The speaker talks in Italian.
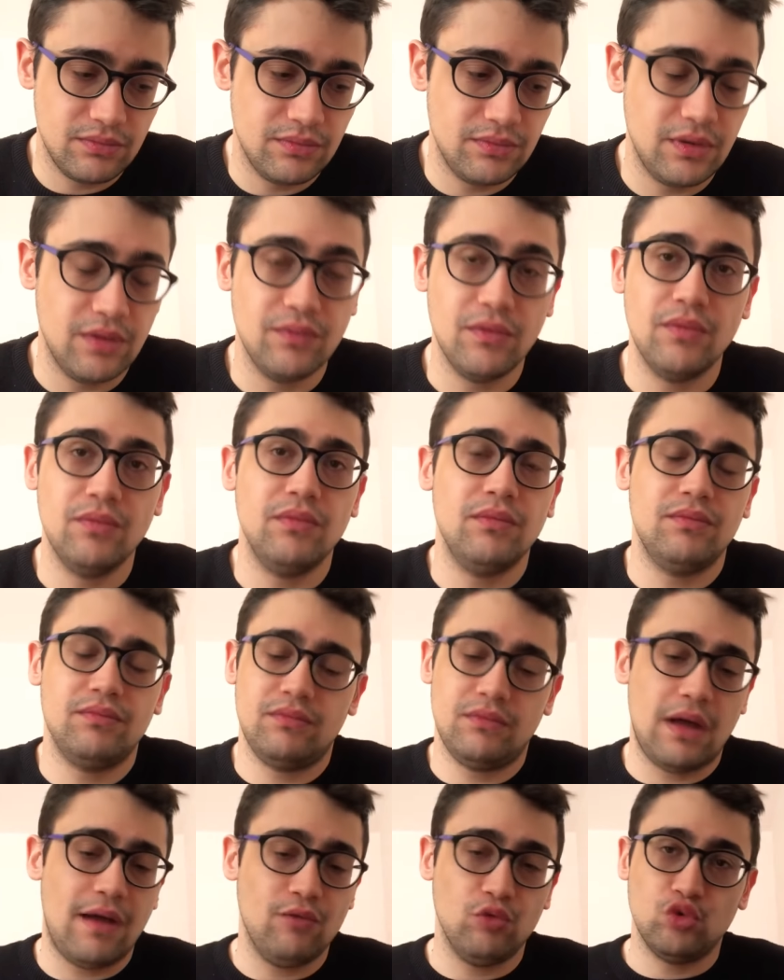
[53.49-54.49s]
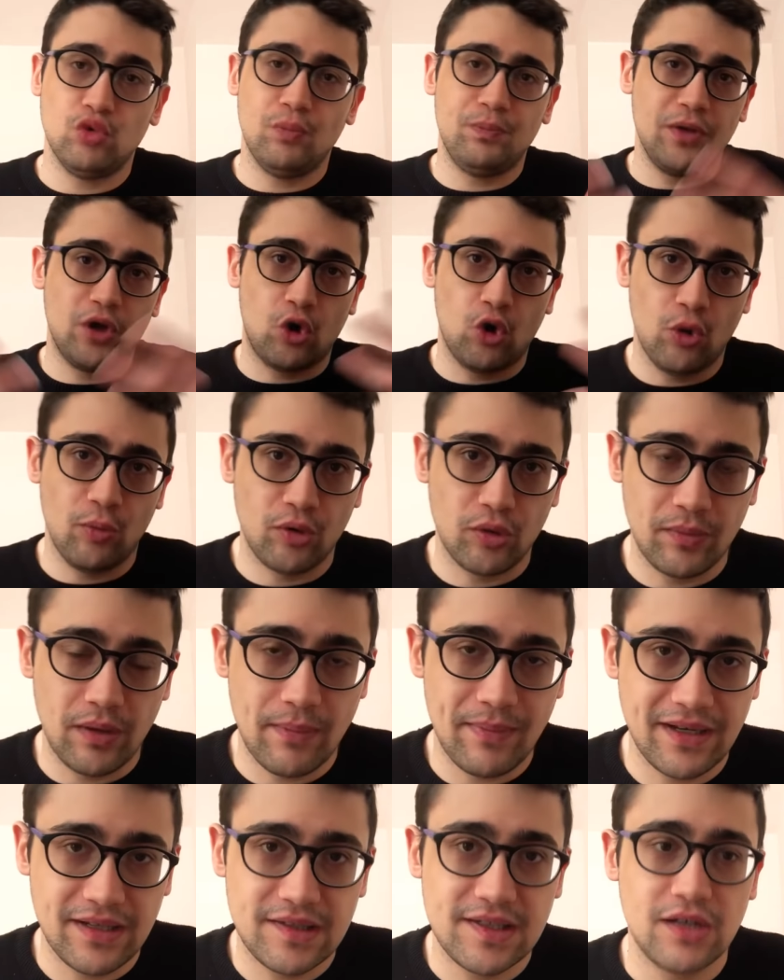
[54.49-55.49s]
da, da, ha avuto un piccolo
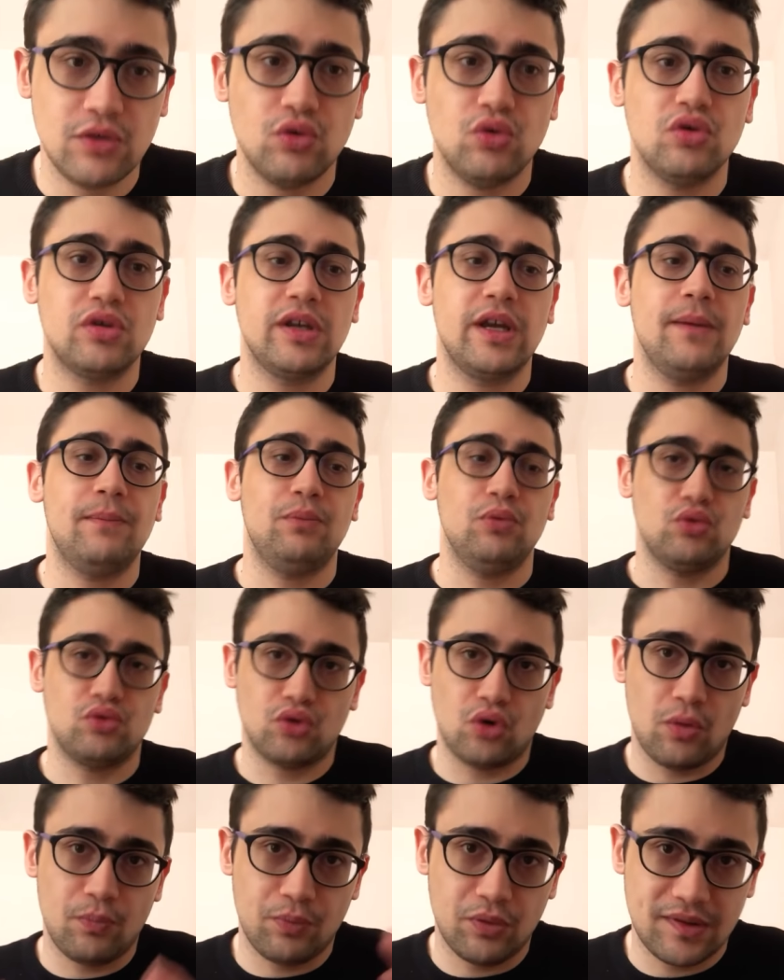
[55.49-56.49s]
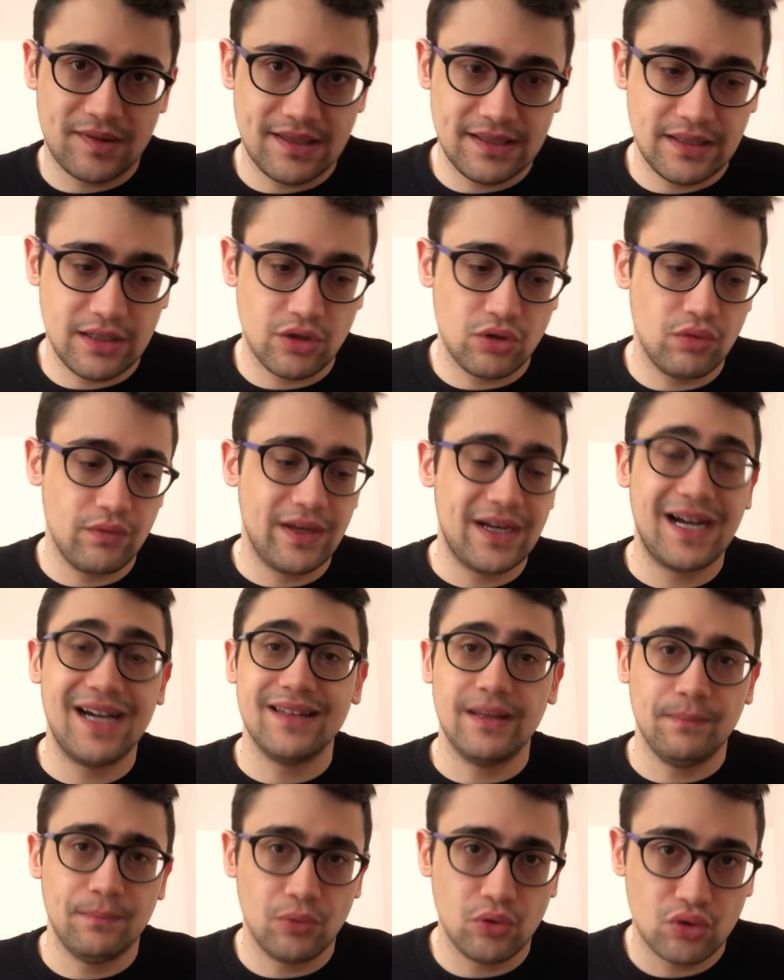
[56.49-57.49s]
problema di salute, purtroppo è stata
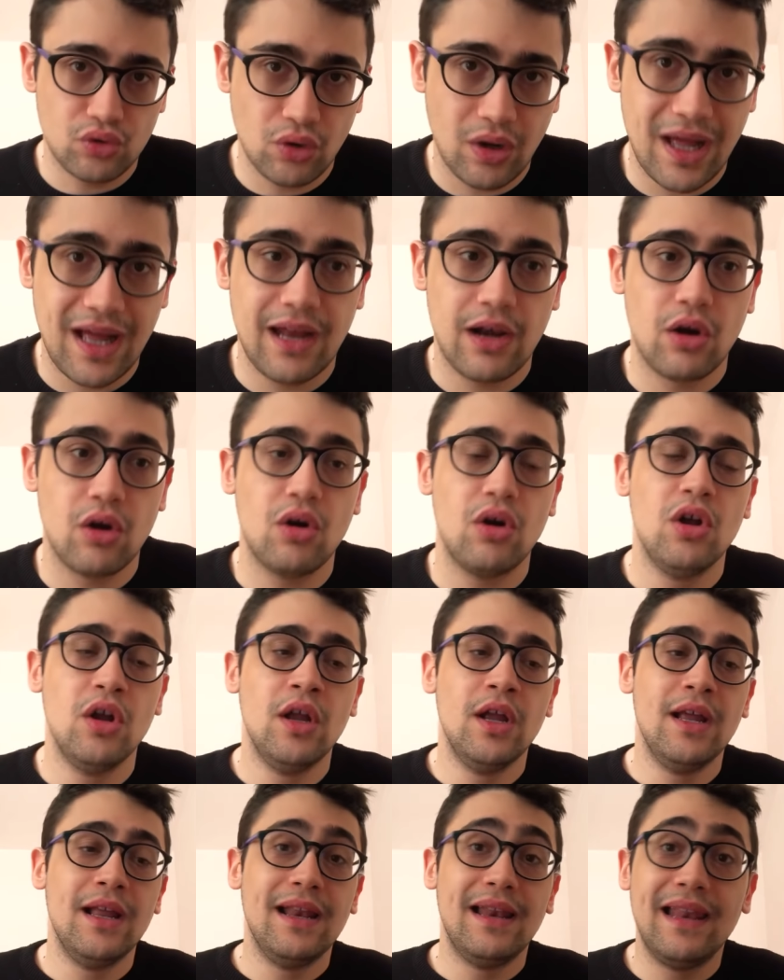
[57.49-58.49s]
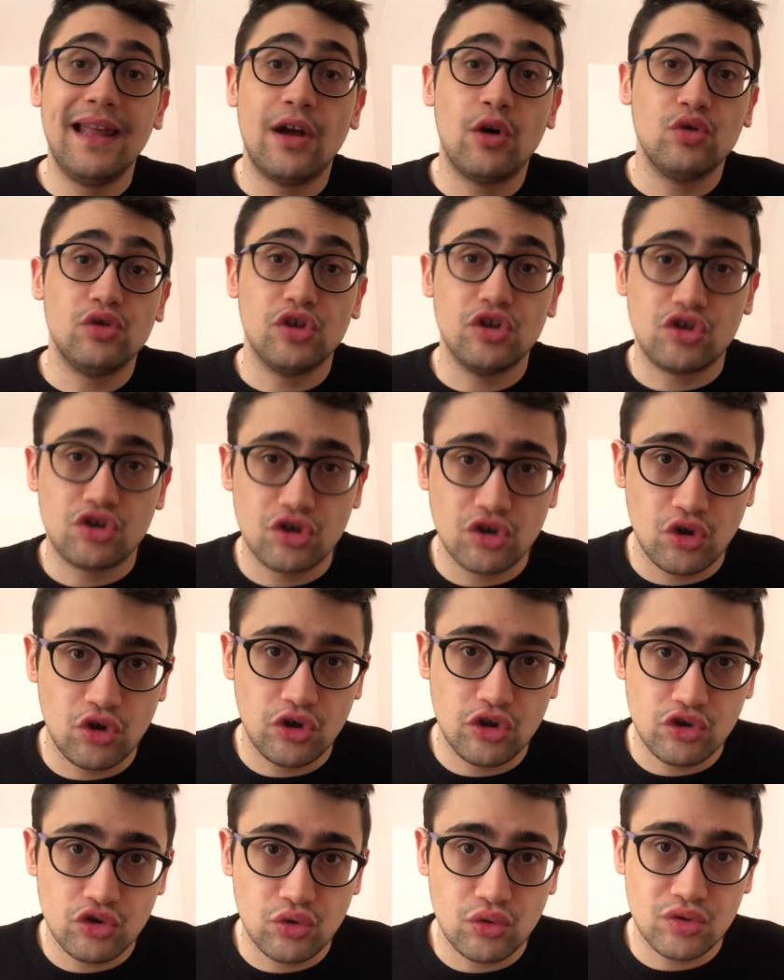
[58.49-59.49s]
ricoverata in Portogallo, le
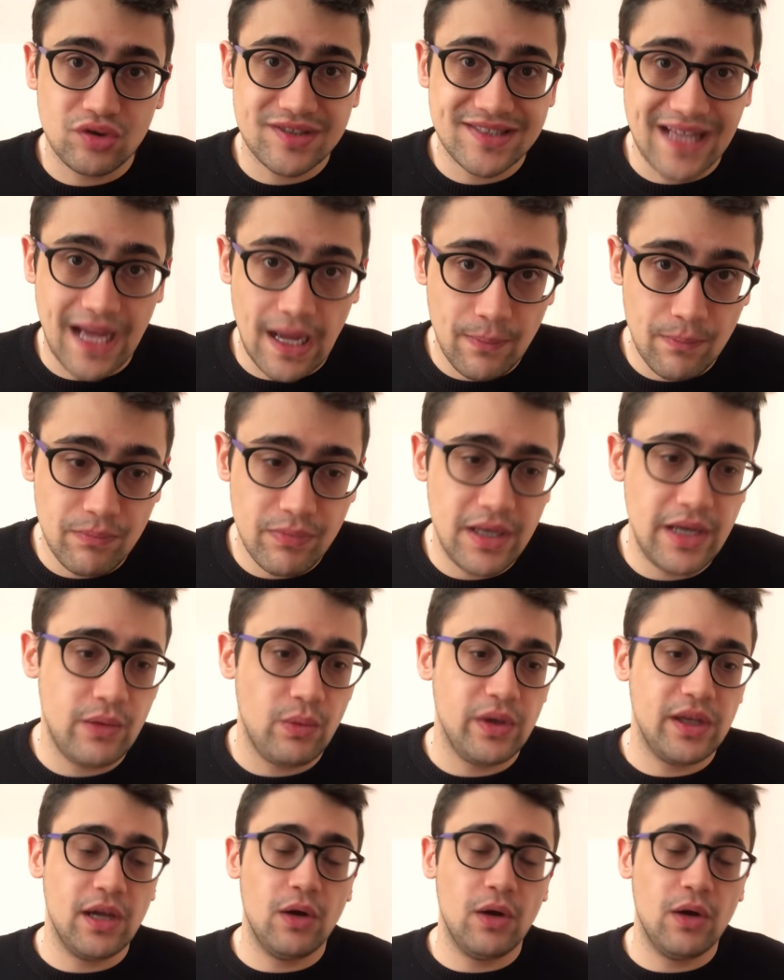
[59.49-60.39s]
condizioni sono stabili, quindi